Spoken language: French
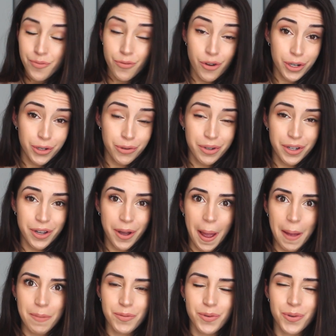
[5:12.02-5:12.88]
moi, je suis
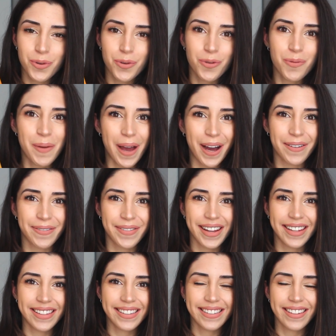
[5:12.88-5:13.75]
quand même super
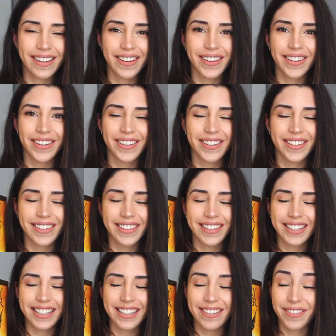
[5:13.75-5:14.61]
fan.
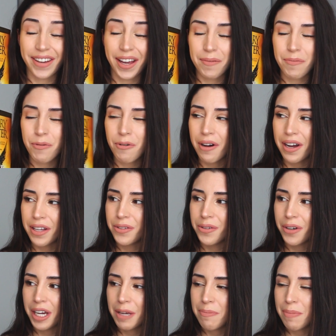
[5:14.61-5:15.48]
Euh, j'ai vraiment
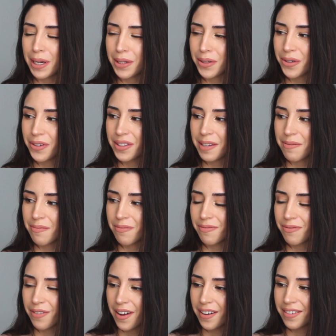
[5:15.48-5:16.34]
adoré parce que ça,
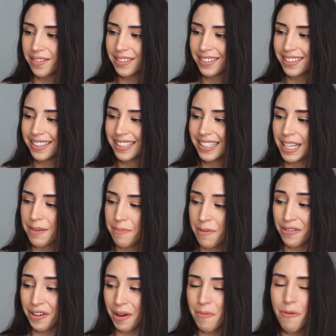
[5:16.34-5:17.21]
enfin, ça
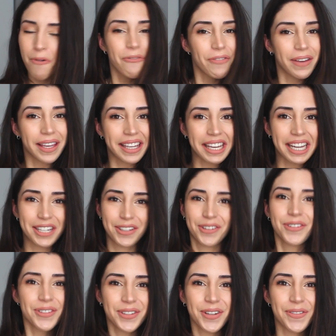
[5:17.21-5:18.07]
m'a vraiment fait quelque
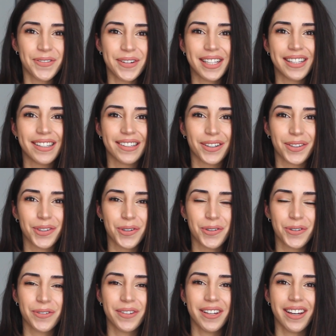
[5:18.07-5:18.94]
chose en fait de
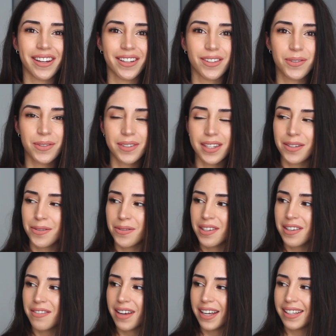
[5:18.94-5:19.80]
retrouver euh, tout cet
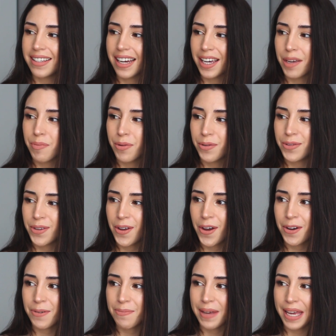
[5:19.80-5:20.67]
univers d'Harry
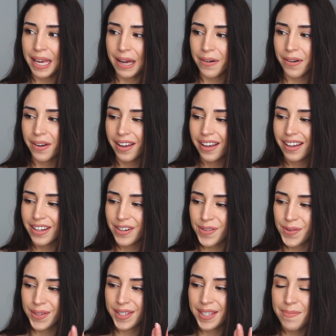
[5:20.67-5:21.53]
Potter, mais euh,
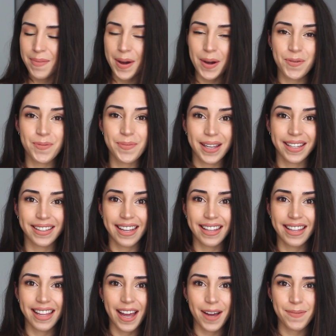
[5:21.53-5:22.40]
je ne sais pas combien
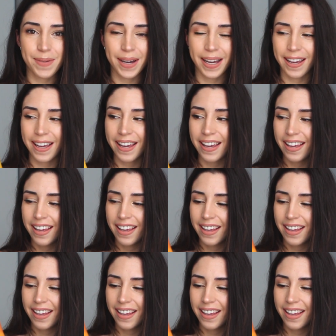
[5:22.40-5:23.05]
d'années après.